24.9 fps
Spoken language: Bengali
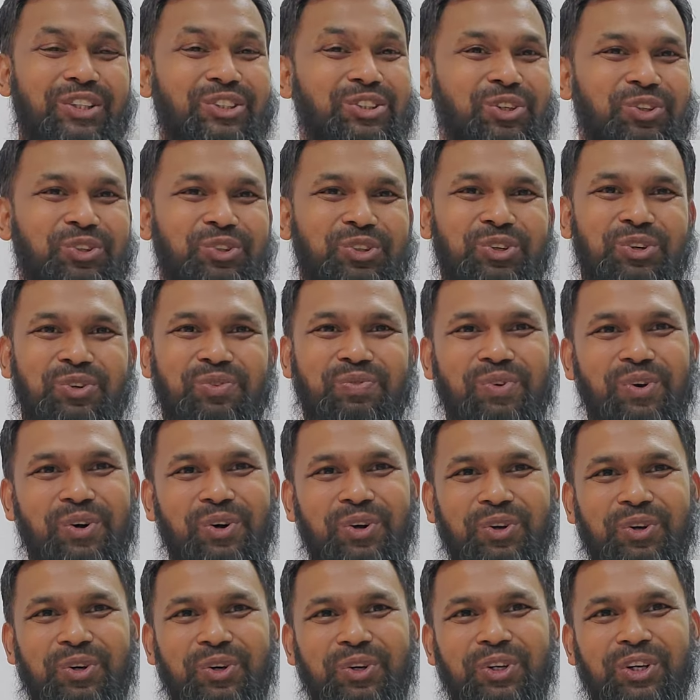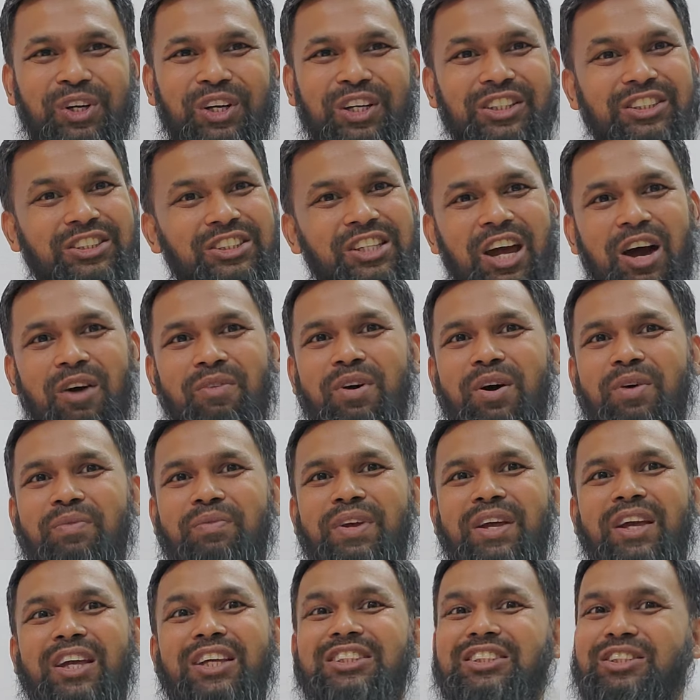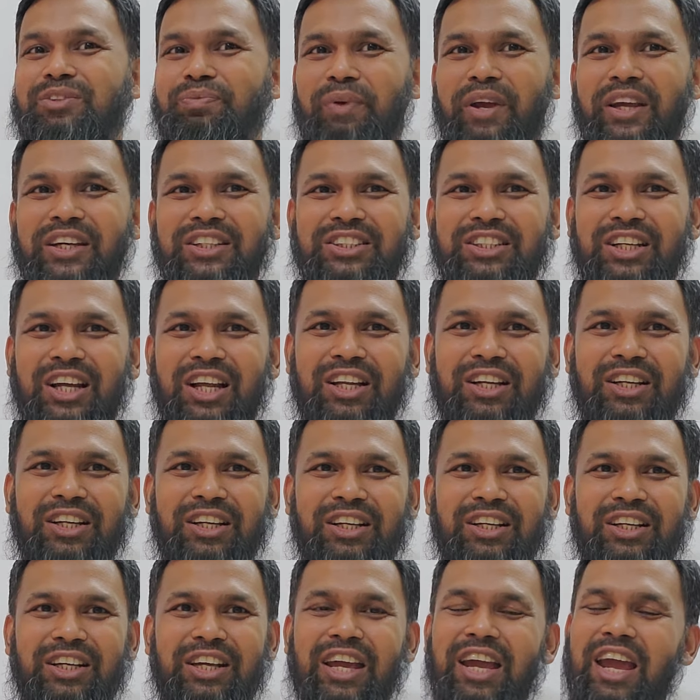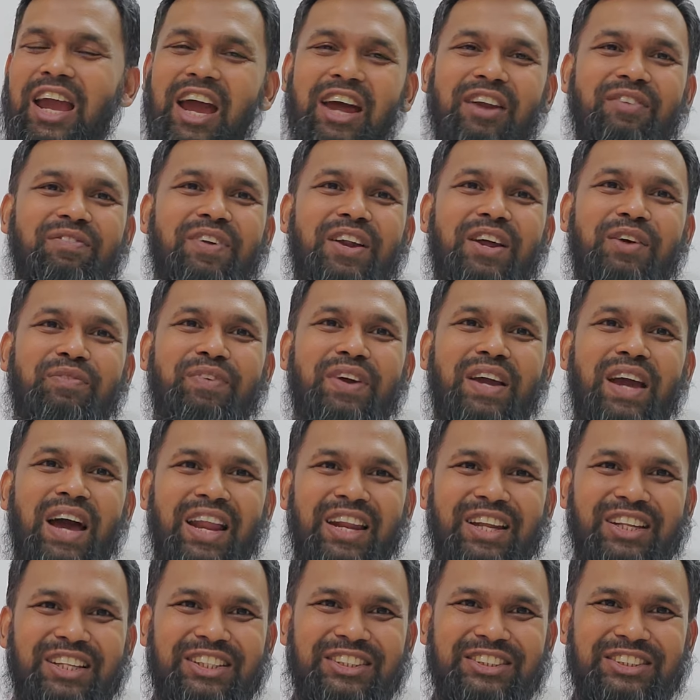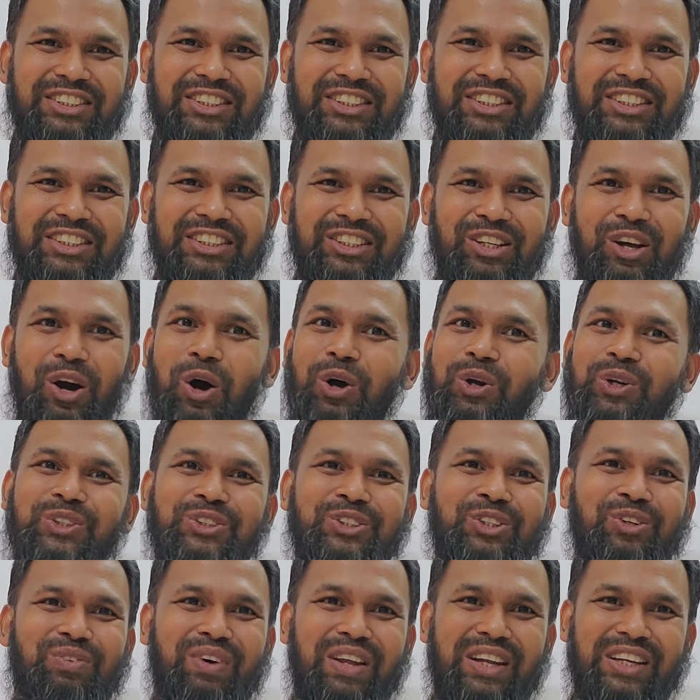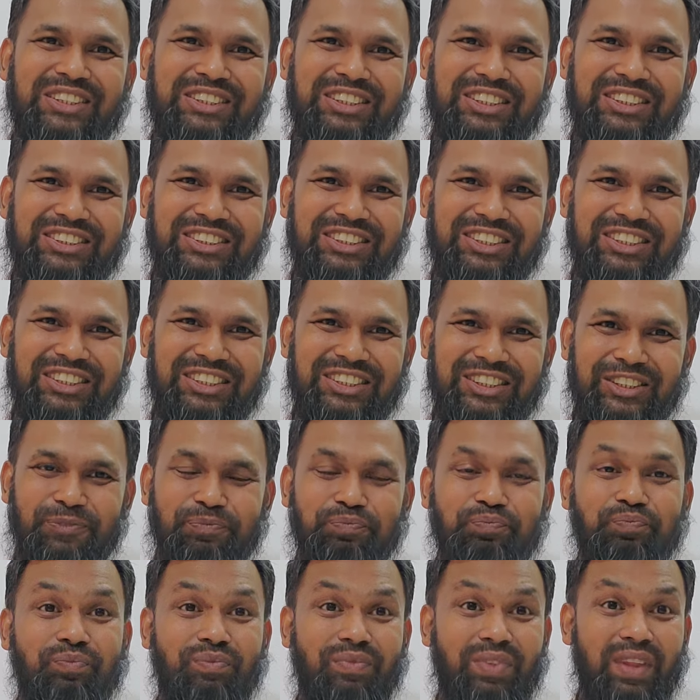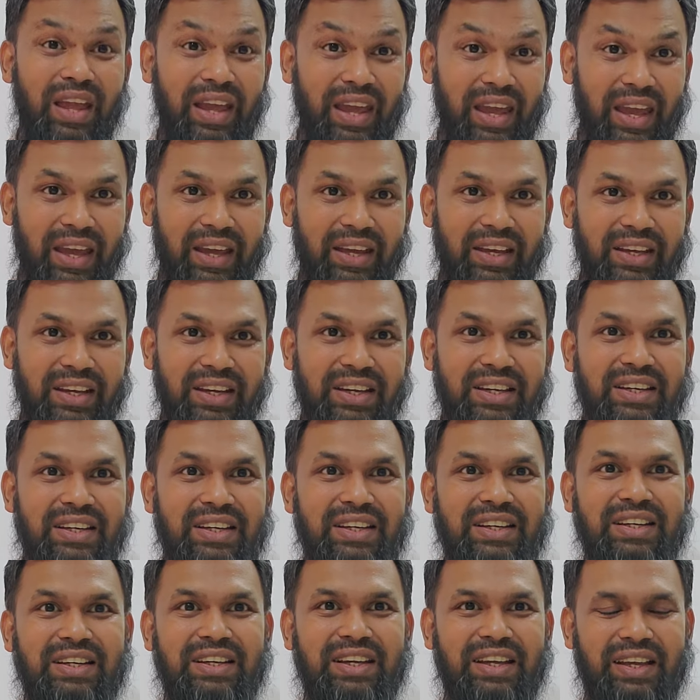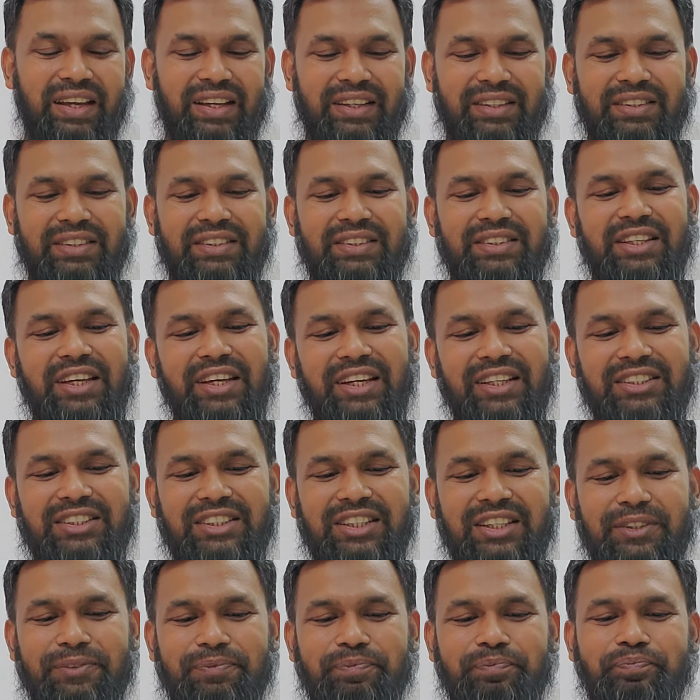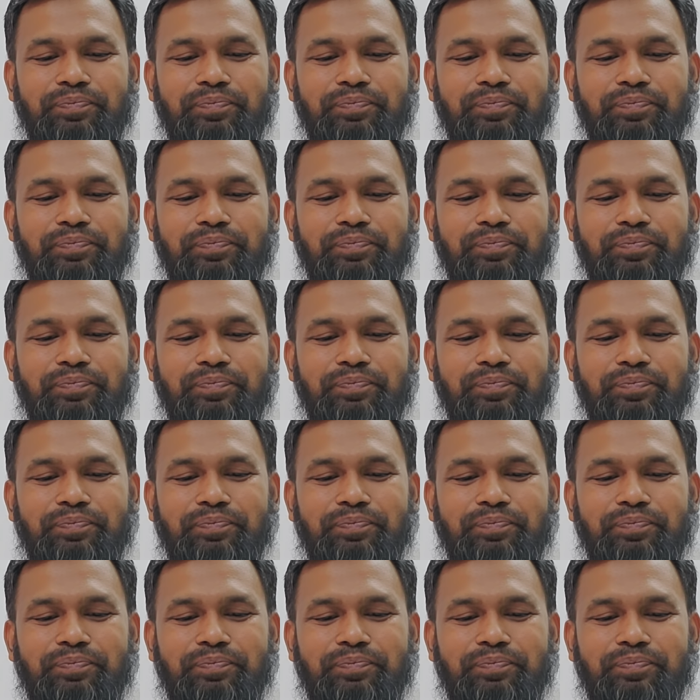পারে ছোট বড় স্বাভাবিক স্পেশাল হ্যান্ড ক্ল্যাপিং আলাদা জিনিস অটিজম আলাদা জিনিস হ্যাঁ ঠিক আছে